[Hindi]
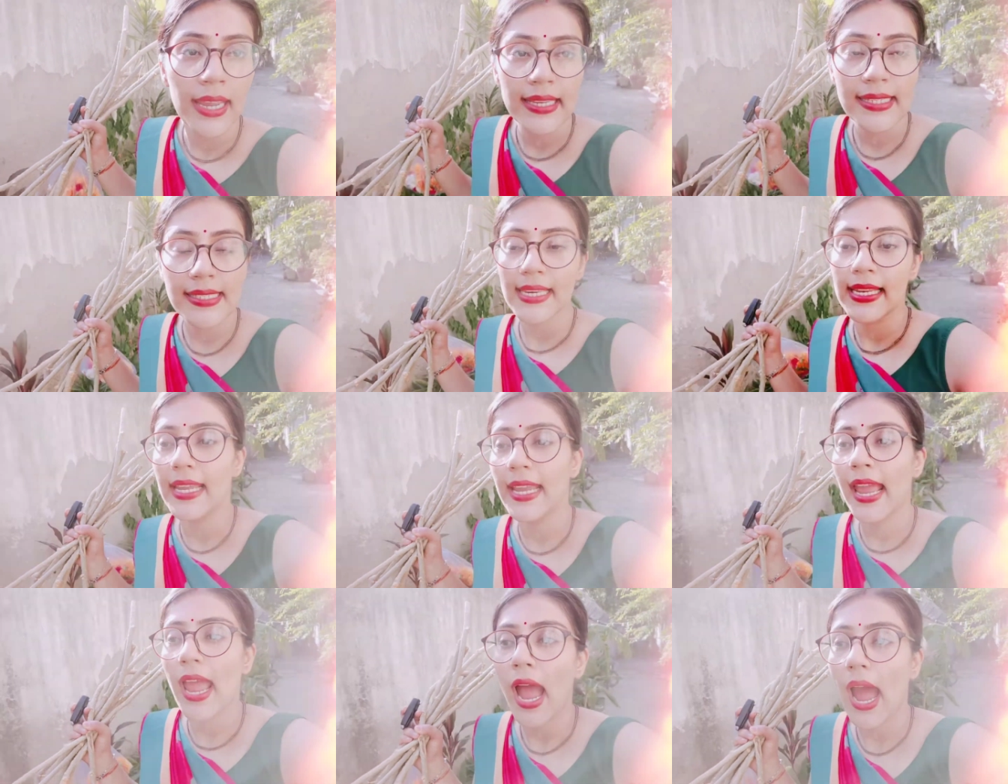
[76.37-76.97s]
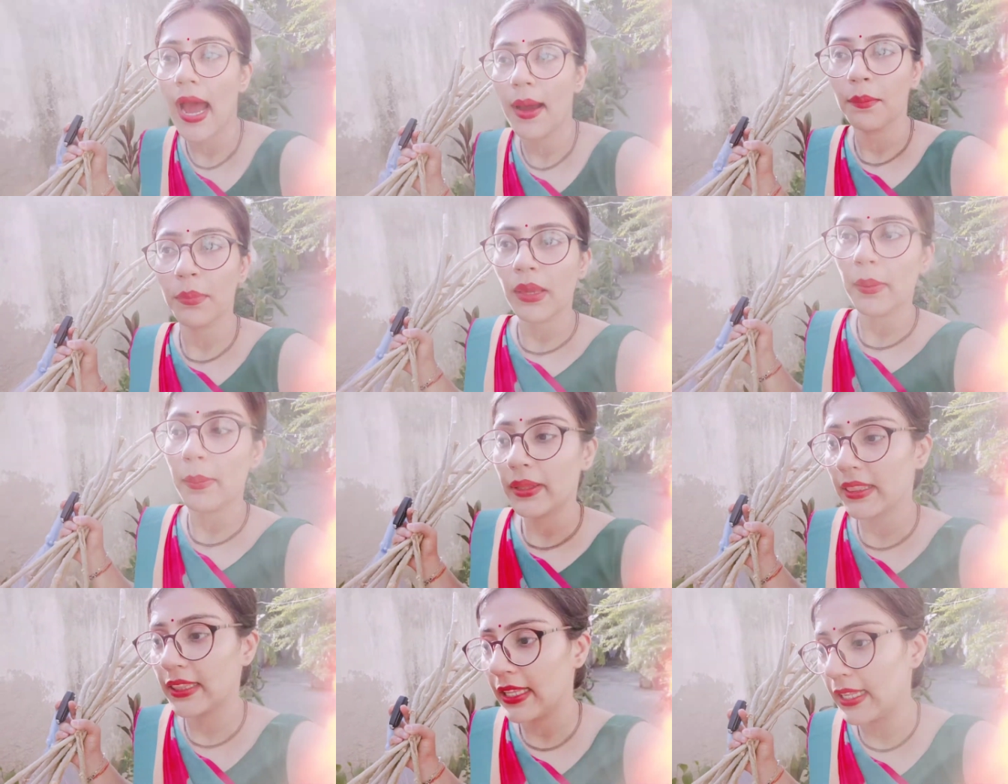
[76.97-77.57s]
इसलिए आम
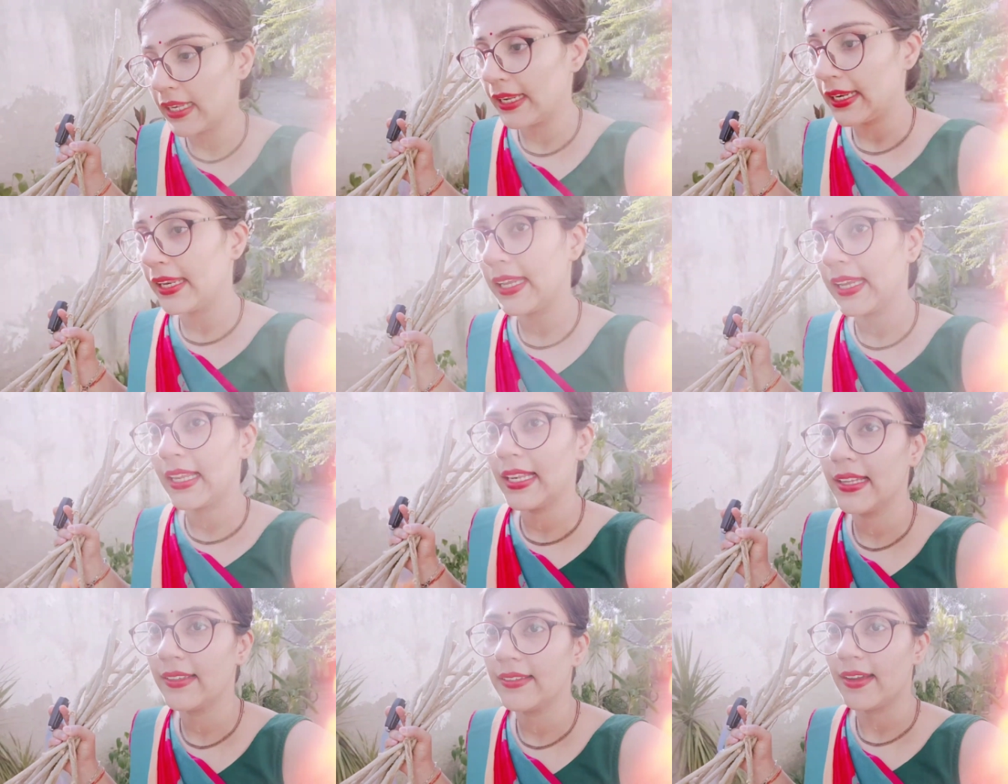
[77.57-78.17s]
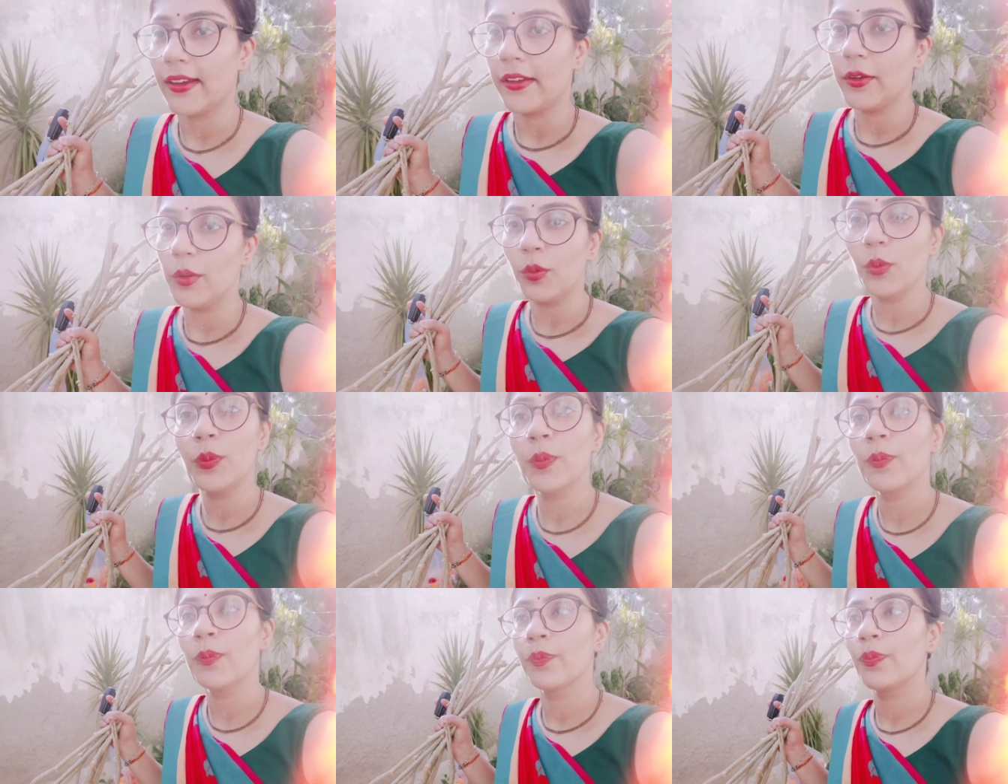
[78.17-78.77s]
के पत्ते लेने के लिए जा रही
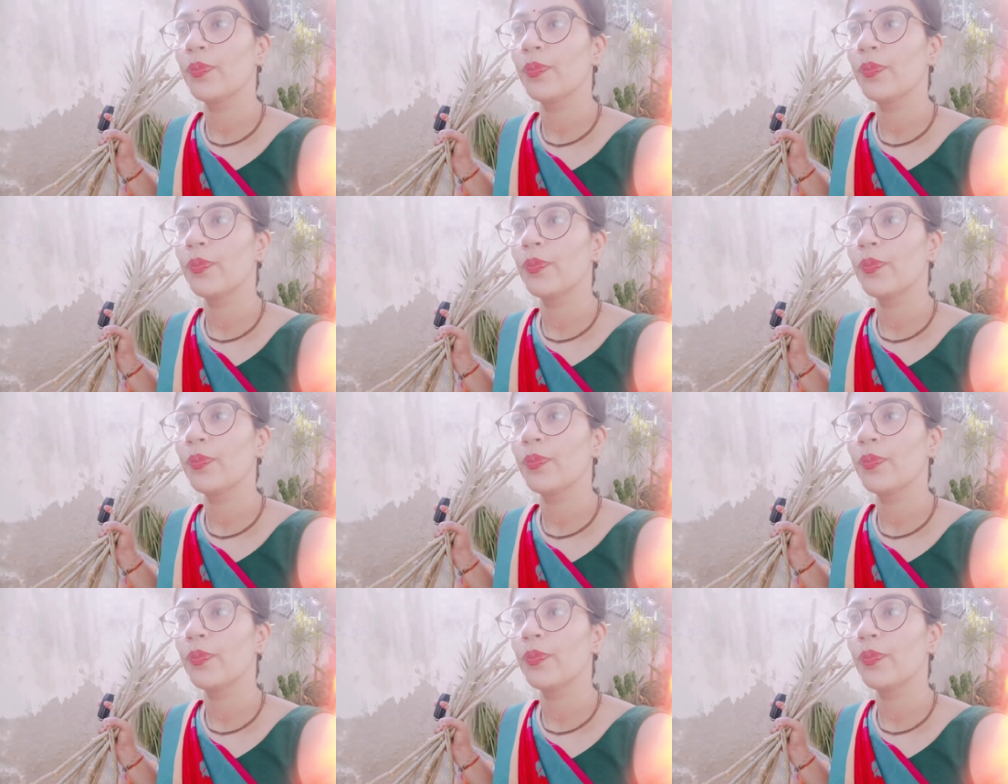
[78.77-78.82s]
हूँ